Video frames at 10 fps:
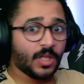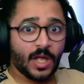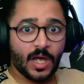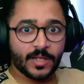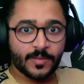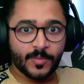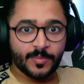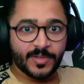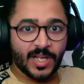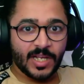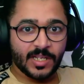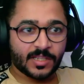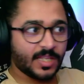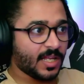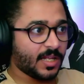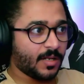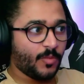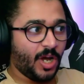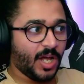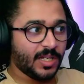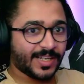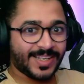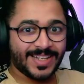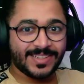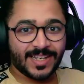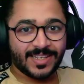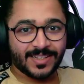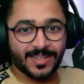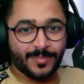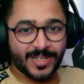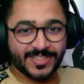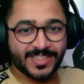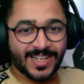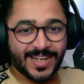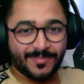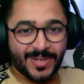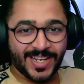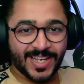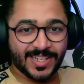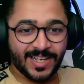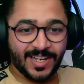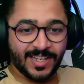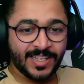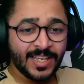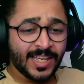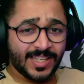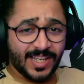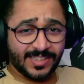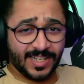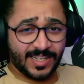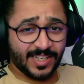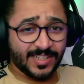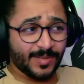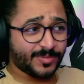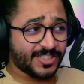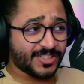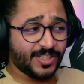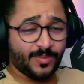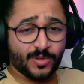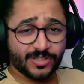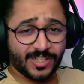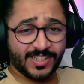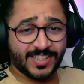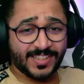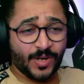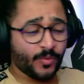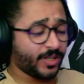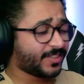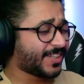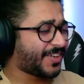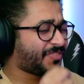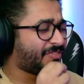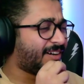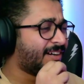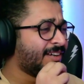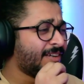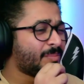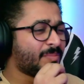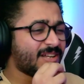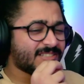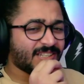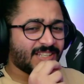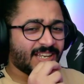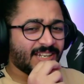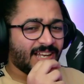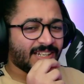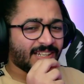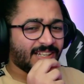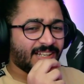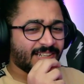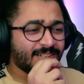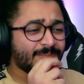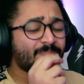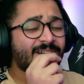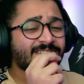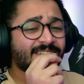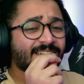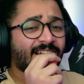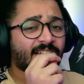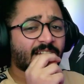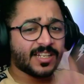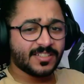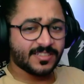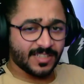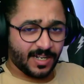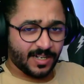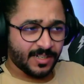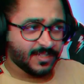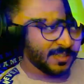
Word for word: هذا من بدايته المعلق قاعد يذكرنا باشياء ما لها داعي قاعد يذكرنا بتصريح بوصلة الدوري تكفى ما صدقنا على الله ما صدقنا على الله ننساه